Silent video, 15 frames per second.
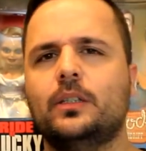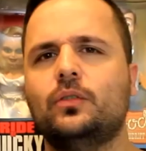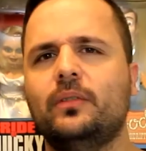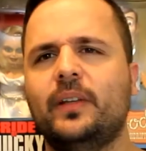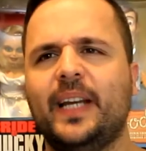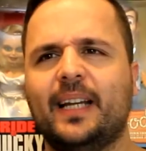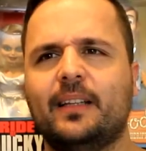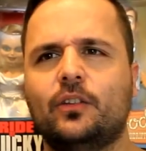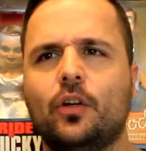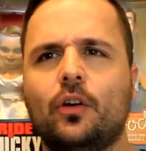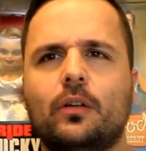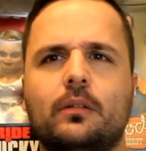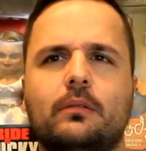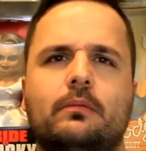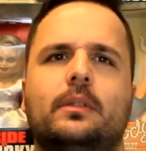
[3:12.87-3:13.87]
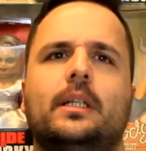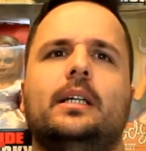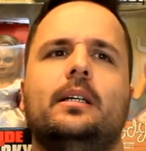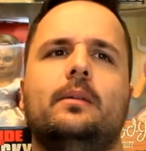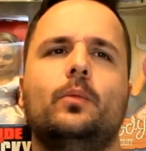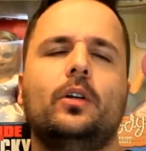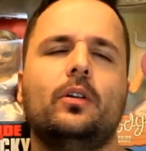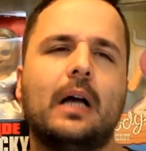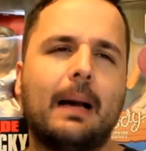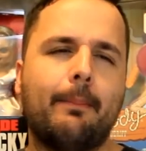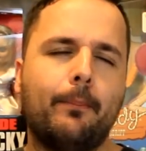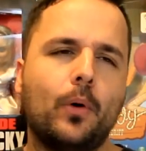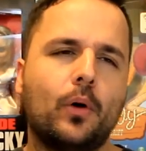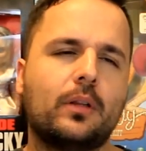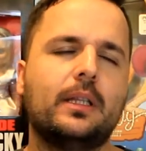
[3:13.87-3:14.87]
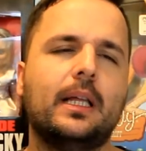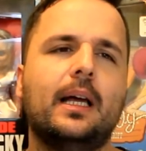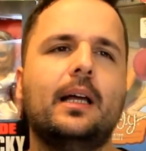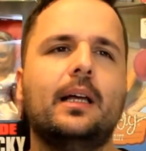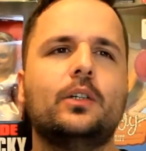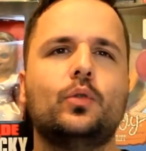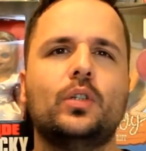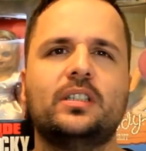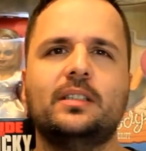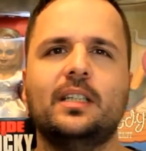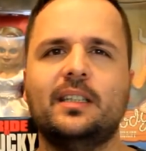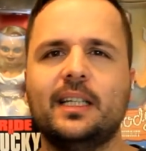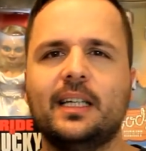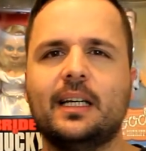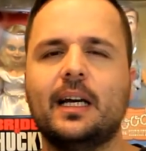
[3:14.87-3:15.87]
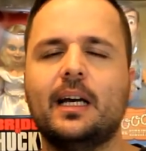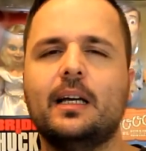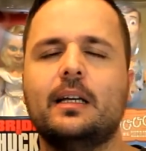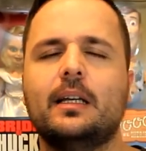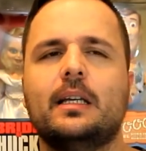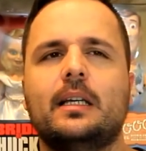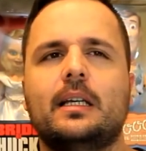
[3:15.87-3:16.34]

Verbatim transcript: Es un director que bueno, aporta su estética